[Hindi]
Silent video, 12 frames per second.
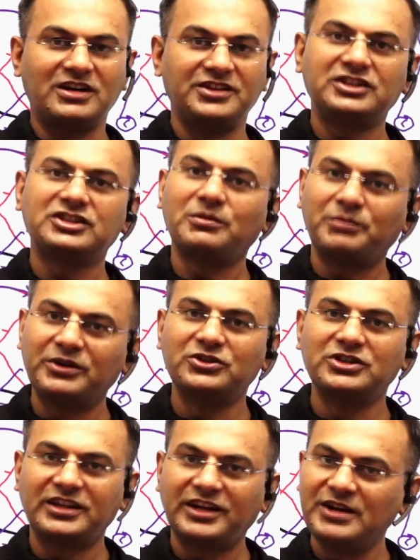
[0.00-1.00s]
निक्षेपण हो
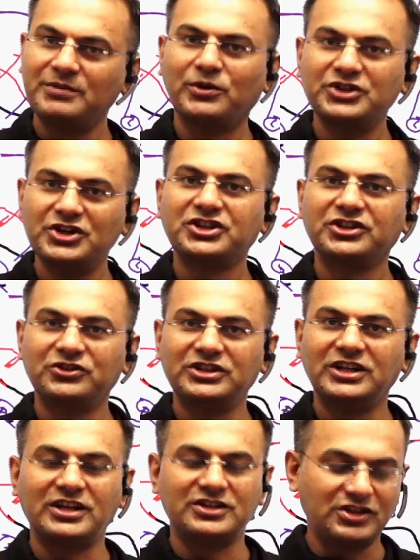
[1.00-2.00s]
जाता है डिपोजिशन हो
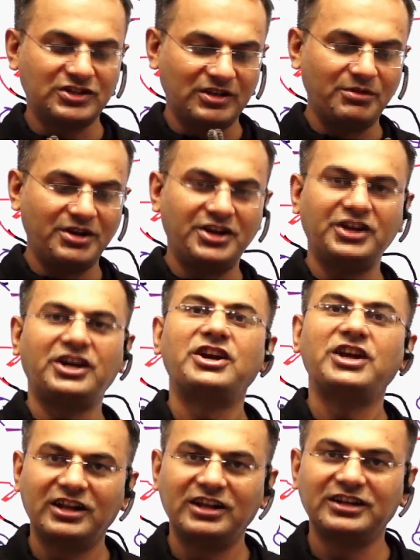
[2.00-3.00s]
जाता है जिससे मिट्टी के
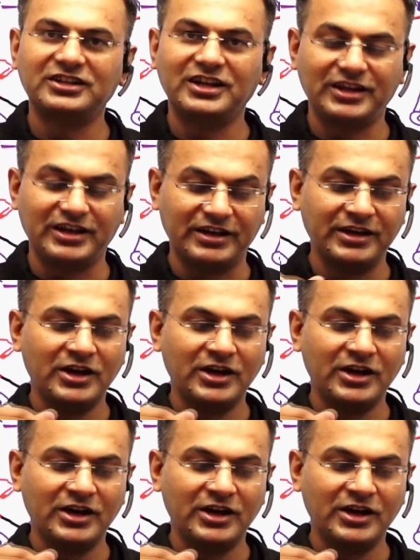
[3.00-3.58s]
ढेर लग जाते हैं